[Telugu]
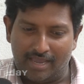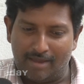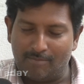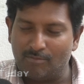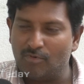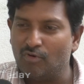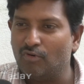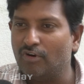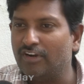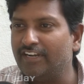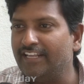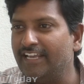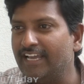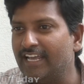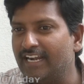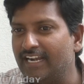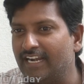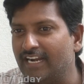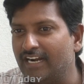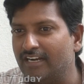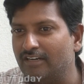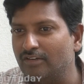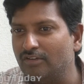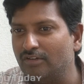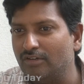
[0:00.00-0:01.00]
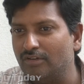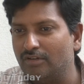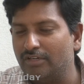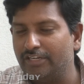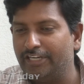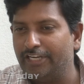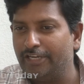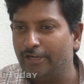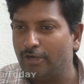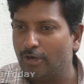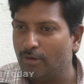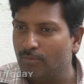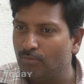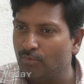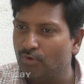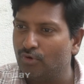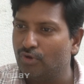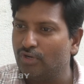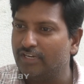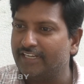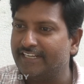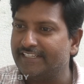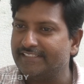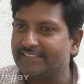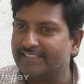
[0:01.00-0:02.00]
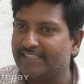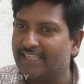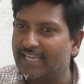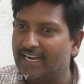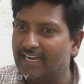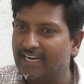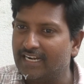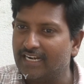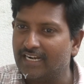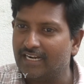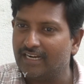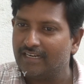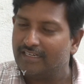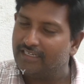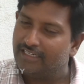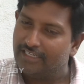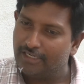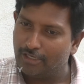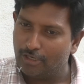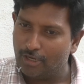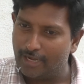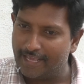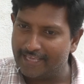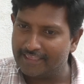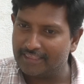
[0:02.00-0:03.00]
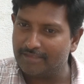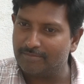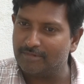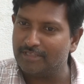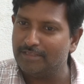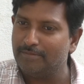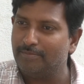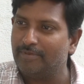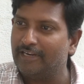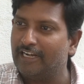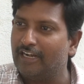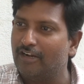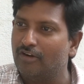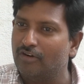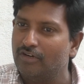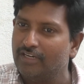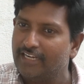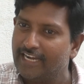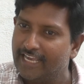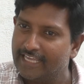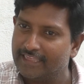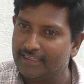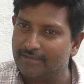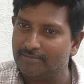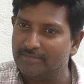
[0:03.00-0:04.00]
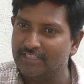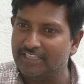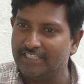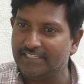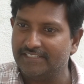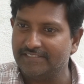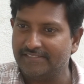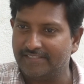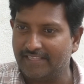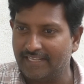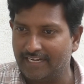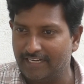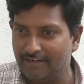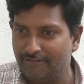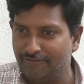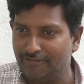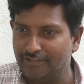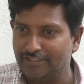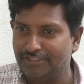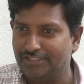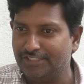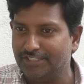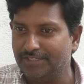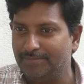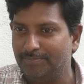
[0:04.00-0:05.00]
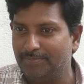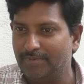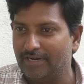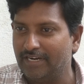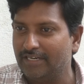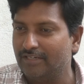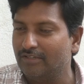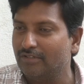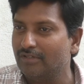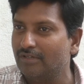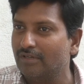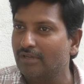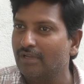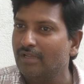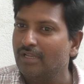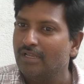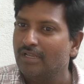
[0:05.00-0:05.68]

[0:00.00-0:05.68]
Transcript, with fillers: అమ్మఒడి అన్నాడు ఇంట్లో ముగ్గురికి ఇస్తానన్న ఇంట్లో ఎంతమంది పిల్లలు ఉంటే అంతమందికి ఇస్తానని ఫస్ట్ చెప్పాడు